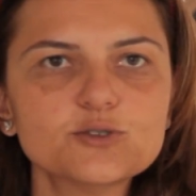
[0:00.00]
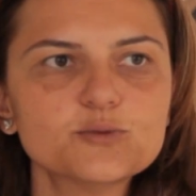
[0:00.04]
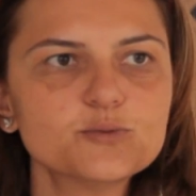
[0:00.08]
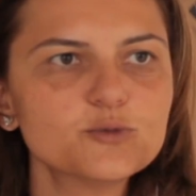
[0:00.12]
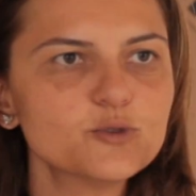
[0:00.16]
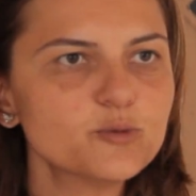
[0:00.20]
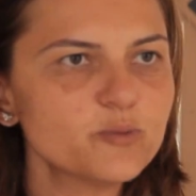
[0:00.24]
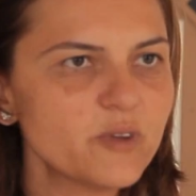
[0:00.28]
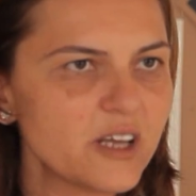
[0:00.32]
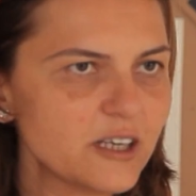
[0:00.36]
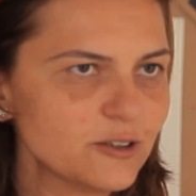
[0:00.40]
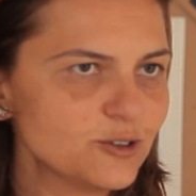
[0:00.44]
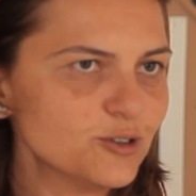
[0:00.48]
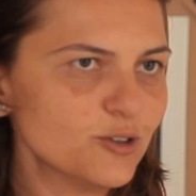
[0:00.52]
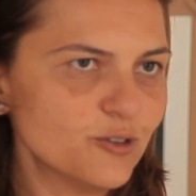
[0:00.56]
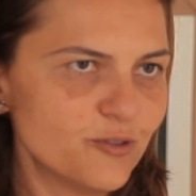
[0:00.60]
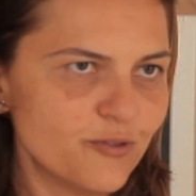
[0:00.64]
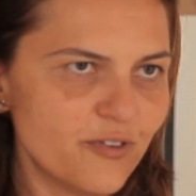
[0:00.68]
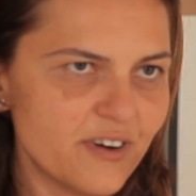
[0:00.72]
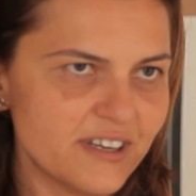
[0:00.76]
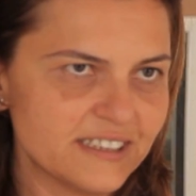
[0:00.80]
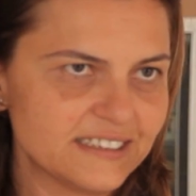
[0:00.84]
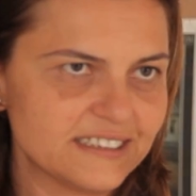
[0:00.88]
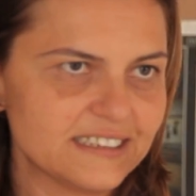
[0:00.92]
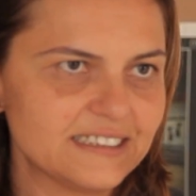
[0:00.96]
umduğumdan çok
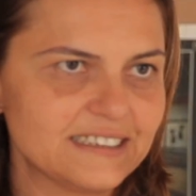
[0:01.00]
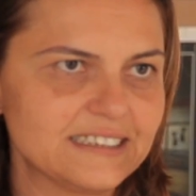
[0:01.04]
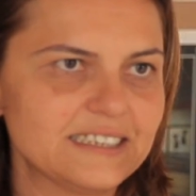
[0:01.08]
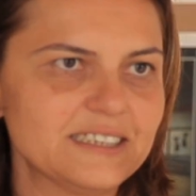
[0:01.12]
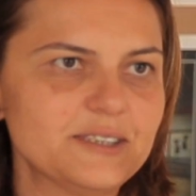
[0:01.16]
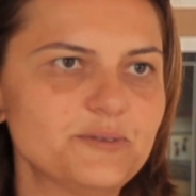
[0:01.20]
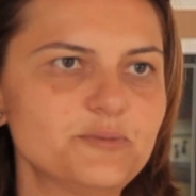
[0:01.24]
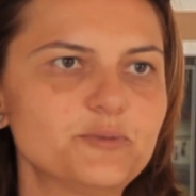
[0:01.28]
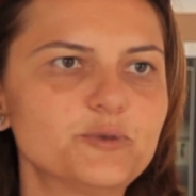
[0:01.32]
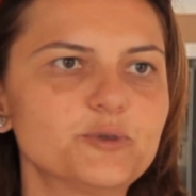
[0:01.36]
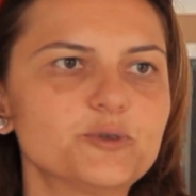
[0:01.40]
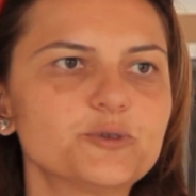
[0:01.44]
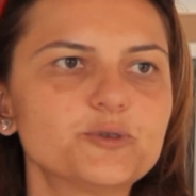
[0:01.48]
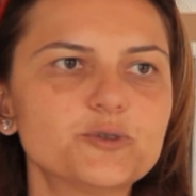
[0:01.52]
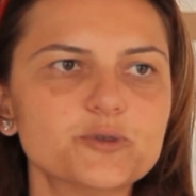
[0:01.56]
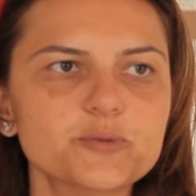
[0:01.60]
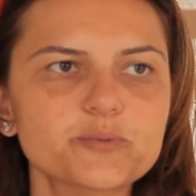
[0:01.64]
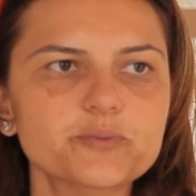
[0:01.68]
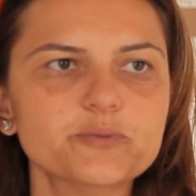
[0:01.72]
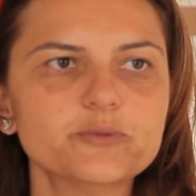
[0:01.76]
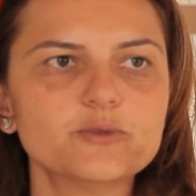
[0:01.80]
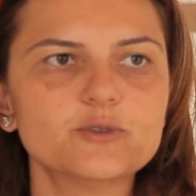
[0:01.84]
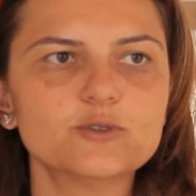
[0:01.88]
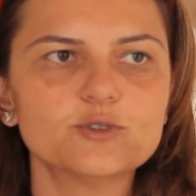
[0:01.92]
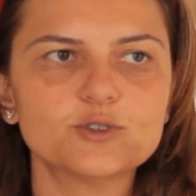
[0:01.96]
fazlasını
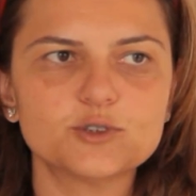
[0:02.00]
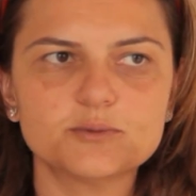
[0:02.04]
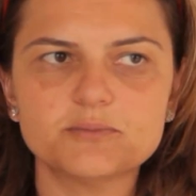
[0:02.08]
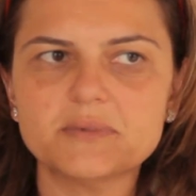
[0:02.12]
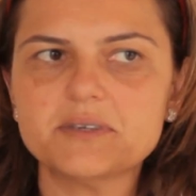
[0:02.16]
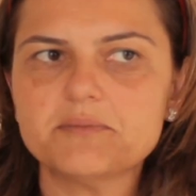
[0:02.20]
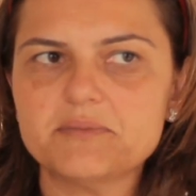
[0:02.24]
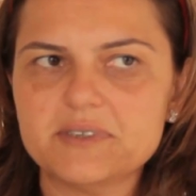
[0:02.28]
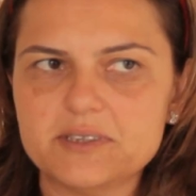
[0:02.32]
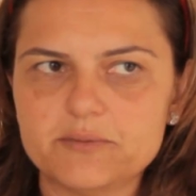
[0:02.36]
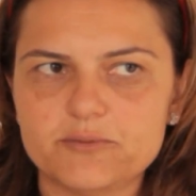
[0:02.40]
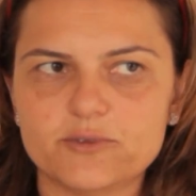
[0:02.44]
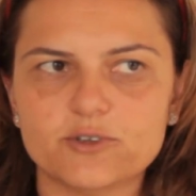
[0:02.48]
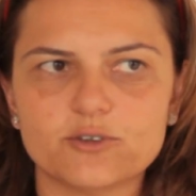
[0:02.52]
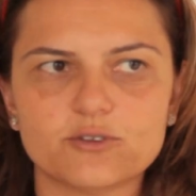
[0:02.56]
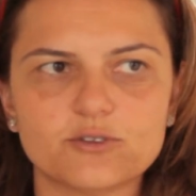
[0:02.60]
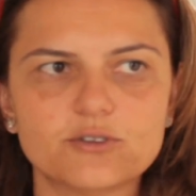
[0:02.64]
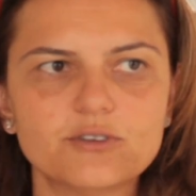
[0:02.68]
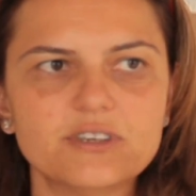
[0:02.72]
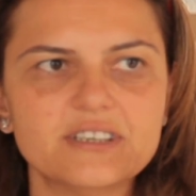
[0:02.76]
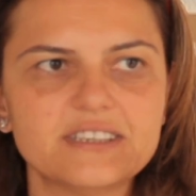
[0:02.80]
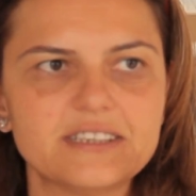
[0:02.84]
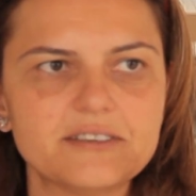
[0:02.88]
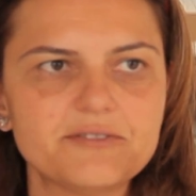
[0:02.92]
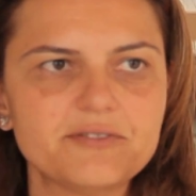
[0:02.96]
buldum. Yüzme
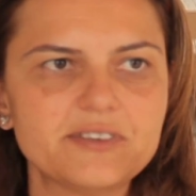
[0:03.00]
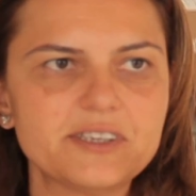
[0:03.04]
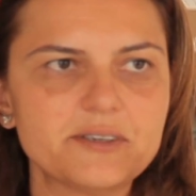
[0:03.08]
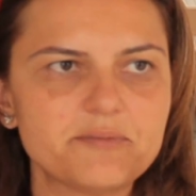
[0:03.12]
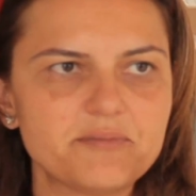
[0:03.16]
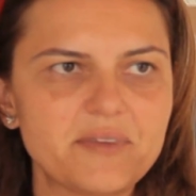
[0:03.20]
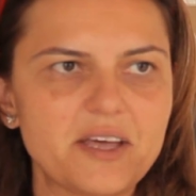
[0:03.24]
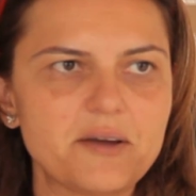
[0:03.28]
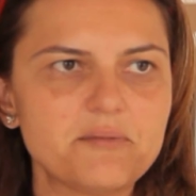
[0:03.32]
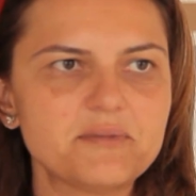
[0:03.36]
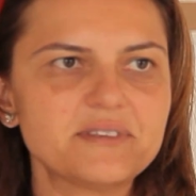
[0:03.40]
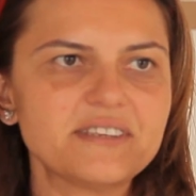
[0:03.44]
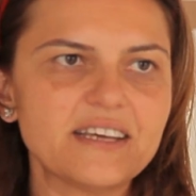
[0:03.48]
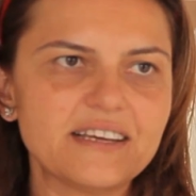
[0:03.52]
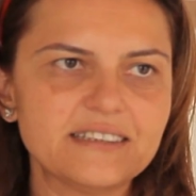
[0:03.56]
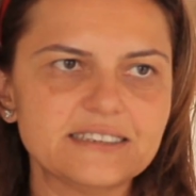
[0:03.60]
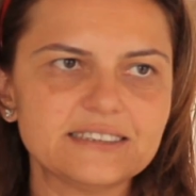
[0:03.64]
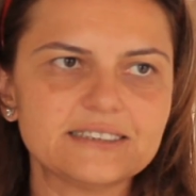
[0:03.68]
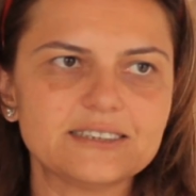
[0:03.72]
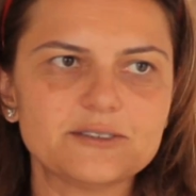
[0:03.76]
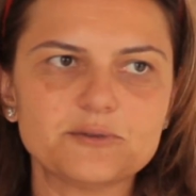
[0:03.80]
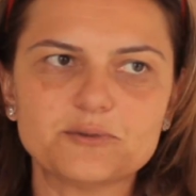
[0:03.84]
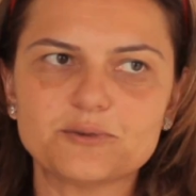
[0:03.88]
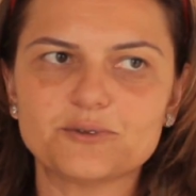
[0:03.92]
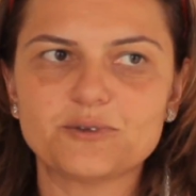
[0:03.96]
bilmiyordu. Hedeflerimden bir
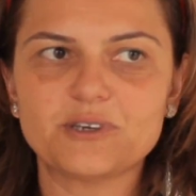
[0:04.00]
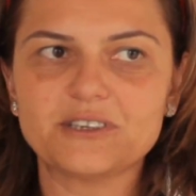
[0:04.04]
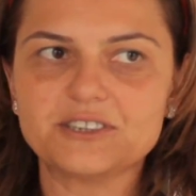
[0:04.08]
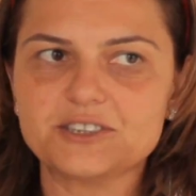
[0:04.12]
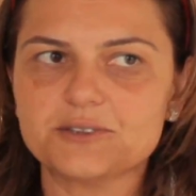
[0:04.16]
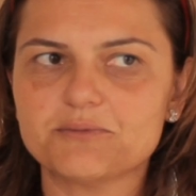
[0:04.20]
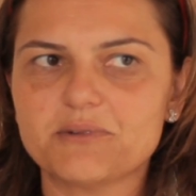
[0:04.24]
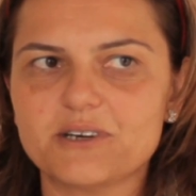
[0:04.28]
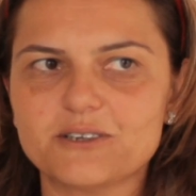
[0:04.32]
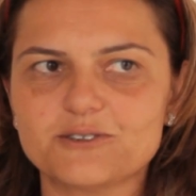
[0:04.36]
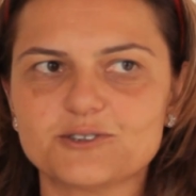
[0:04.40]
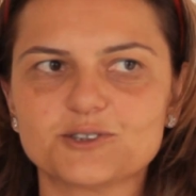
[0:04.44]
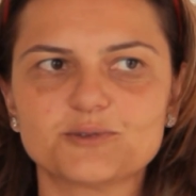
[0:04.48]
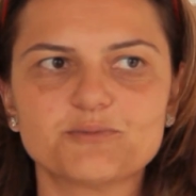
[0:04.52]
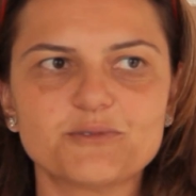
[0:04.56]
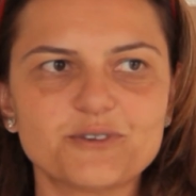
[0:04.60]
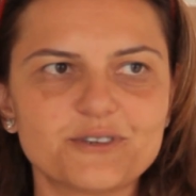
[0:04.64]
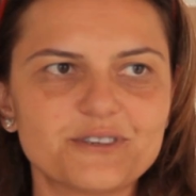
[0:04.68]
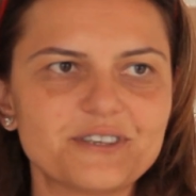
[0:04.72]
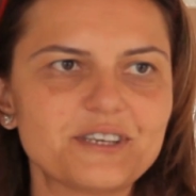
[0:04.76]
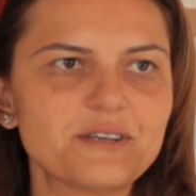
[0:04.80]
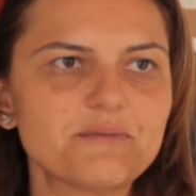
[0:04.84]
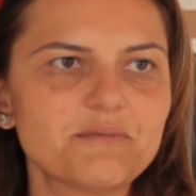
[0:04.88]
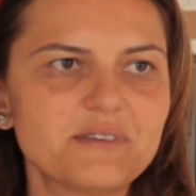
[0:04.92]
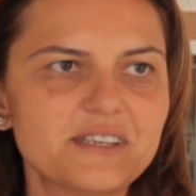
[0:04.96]
tanesi de buydu. Acaba yüzme
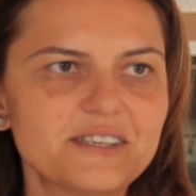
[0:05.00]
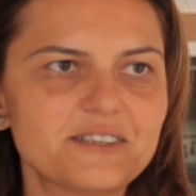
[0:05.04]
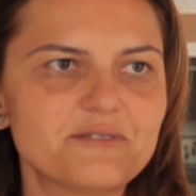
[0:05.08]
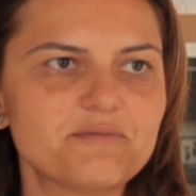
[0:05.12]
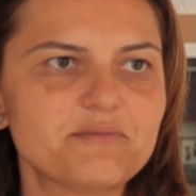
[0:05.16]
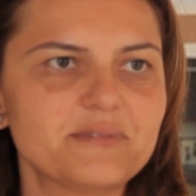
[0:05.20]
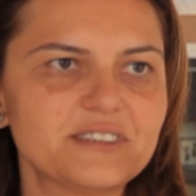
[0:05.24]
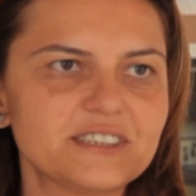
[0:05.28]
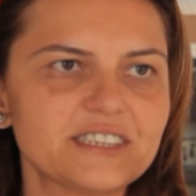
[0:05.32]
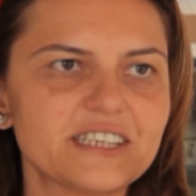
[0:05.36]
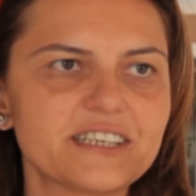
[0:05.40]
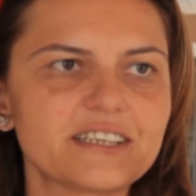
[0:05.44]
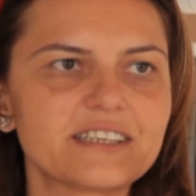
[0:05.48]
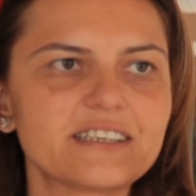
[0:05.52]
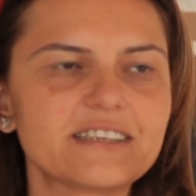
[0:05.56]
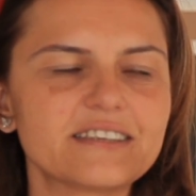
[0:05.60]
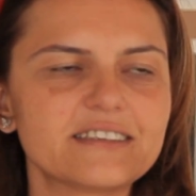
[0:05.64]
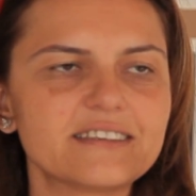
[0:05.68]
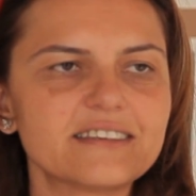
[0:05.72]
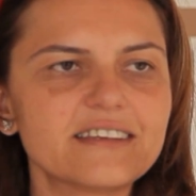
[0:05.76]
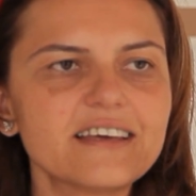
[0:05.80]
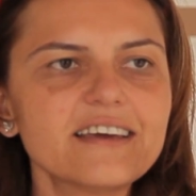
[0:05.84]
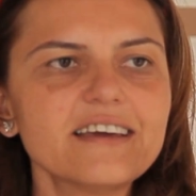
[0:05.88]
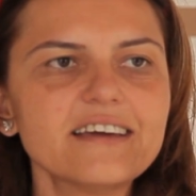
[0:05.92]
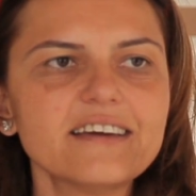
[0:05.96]
öğrenebilir mi
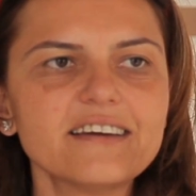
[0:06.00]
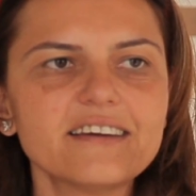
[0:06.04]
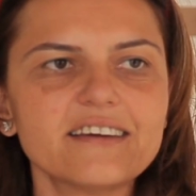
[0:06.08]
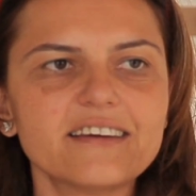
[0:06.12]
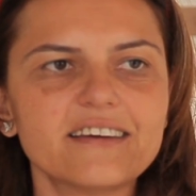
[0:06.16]
şeklinde.